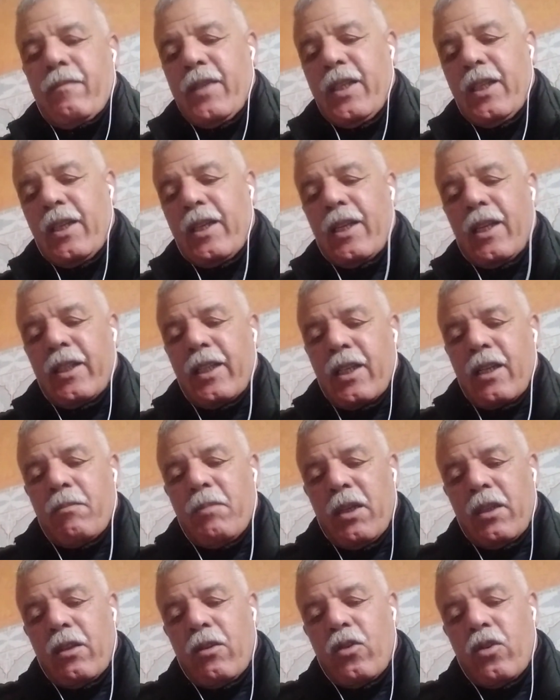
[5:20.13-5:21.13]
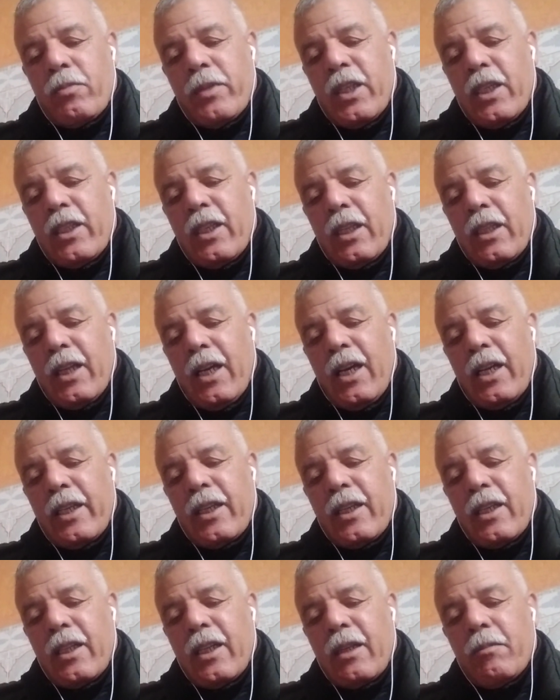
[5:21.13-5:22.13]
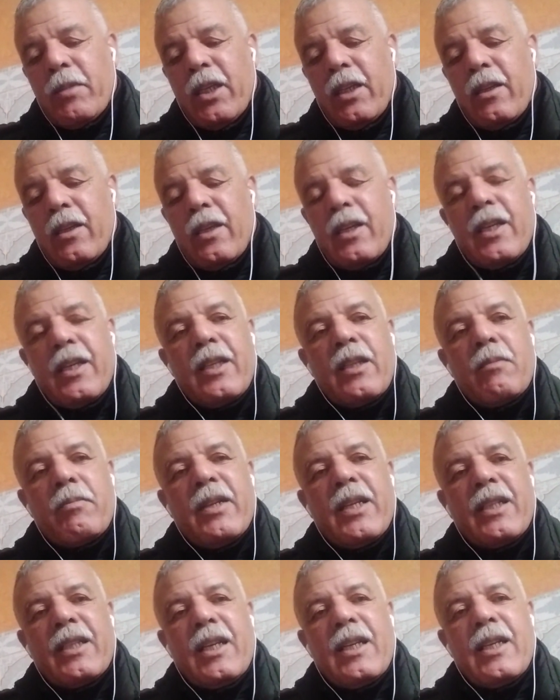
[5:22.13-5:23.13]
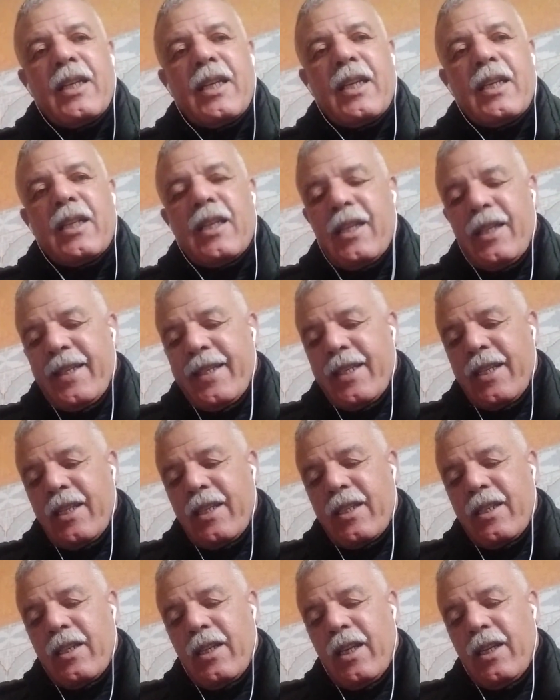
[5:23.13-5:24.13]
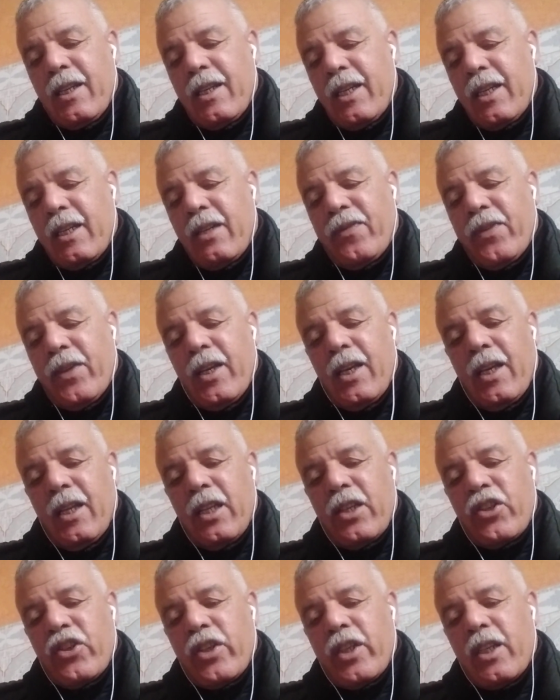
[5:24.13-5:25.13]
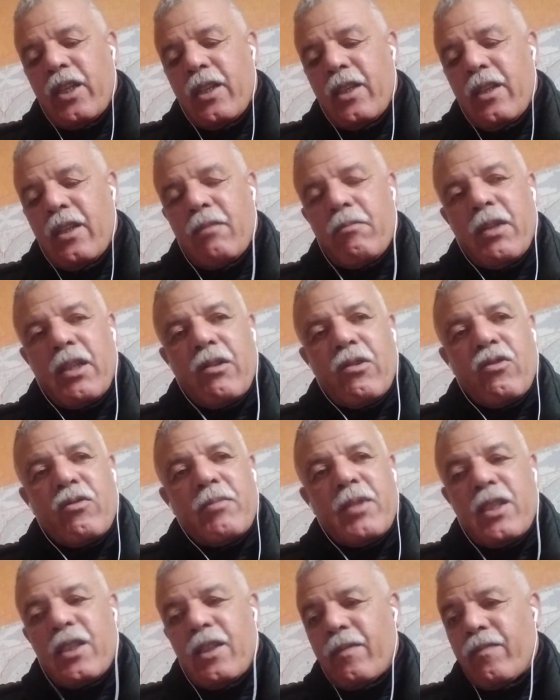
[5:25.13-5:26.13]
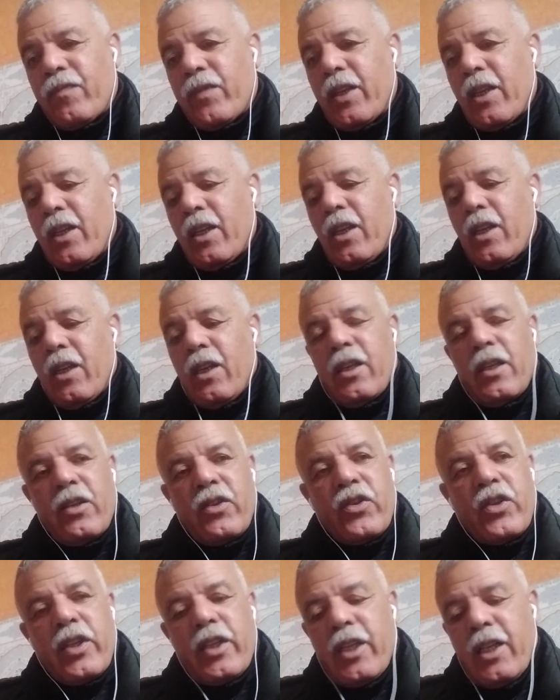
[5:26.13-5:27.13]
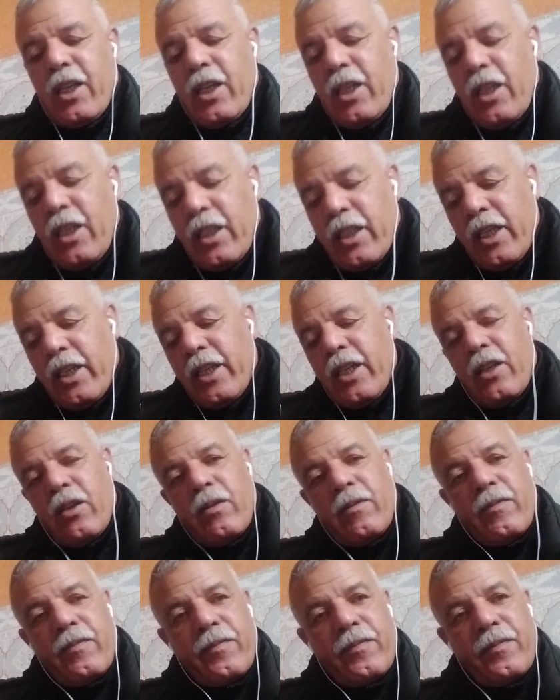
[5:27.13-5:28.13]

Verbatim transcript: اذا هذيك المظلوميه ديال ضحايا النظامين تبنات على هذا الاساس على هذه الفئه على الجهات المظلوميه جينا لقيناهم